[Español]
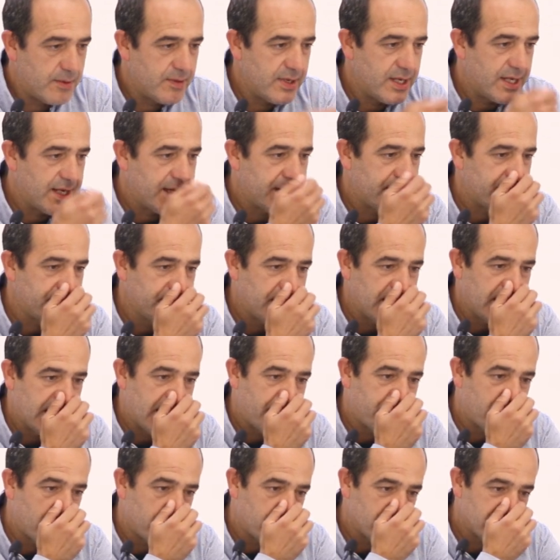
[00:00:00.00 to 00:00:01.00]
a hablar de
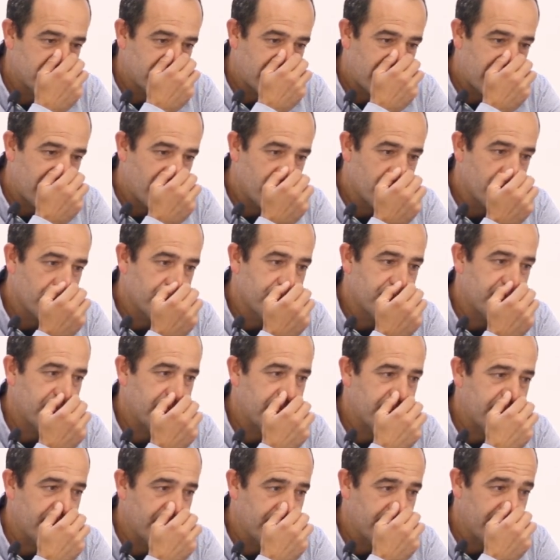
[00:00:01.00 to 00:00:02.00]
la propuesta
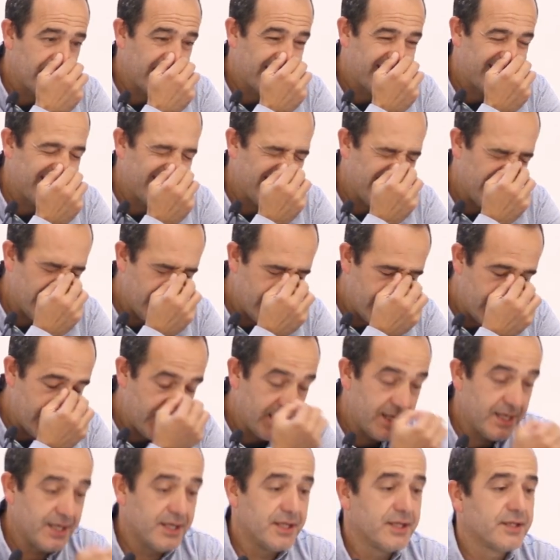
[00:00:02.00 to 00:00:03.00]
11
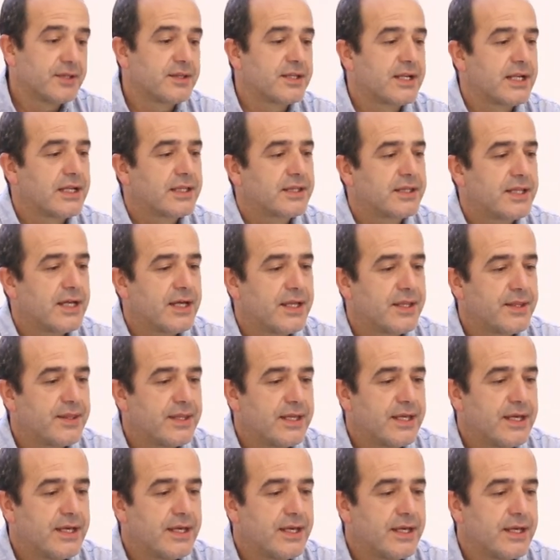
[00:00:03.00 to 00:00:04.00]
que trata
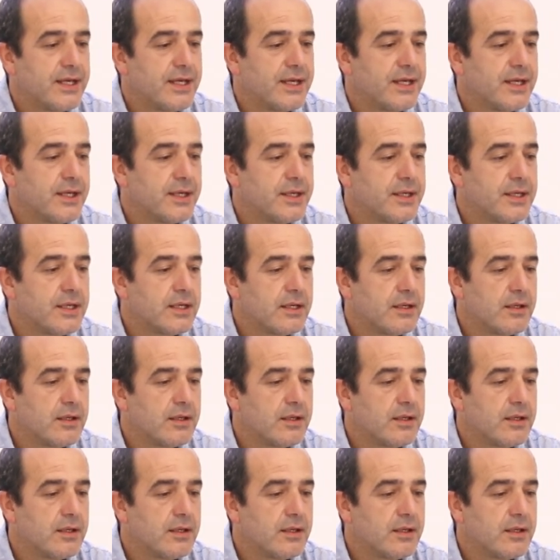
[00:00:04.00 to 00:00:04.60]
de